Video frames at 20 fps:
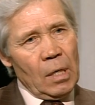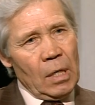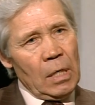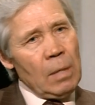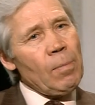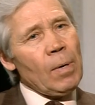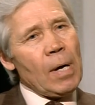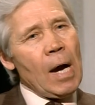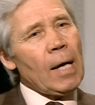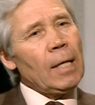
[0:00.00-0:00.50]

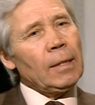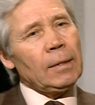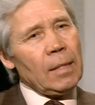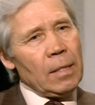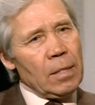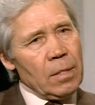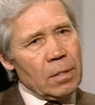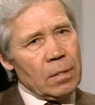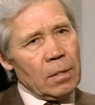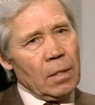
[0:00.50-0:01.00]
либо как
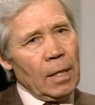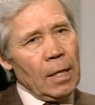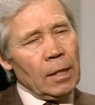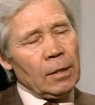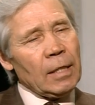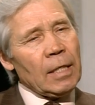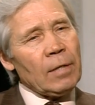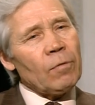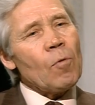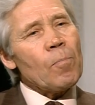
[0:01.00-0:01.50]
атеист.
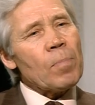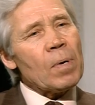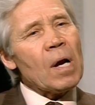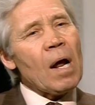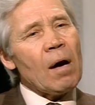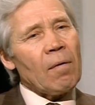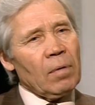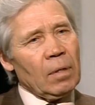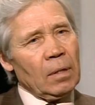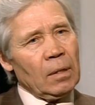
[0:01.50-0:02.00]
Это его
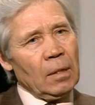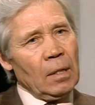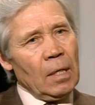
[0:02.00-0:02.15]
право.